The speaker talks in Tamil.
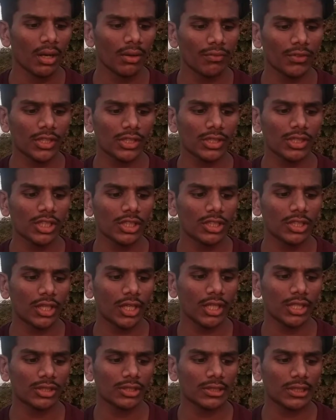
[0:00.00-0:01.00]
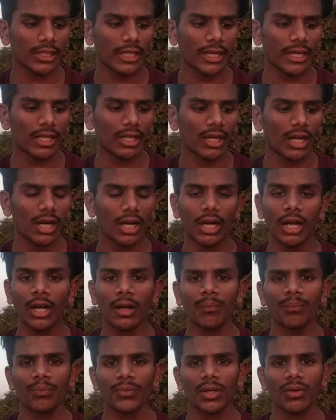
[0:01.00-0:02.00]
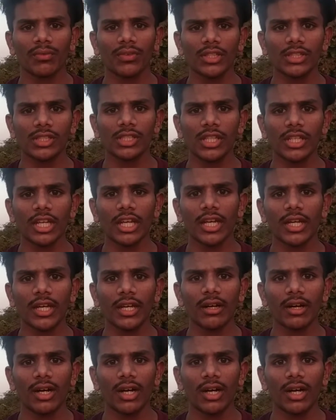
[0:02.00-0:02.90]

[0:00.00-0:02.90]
ஃபீஸ் டீட்டெயில்ஸ் கேட்டிருக்காங்க ஃபீஸ் டீட்டெயிலே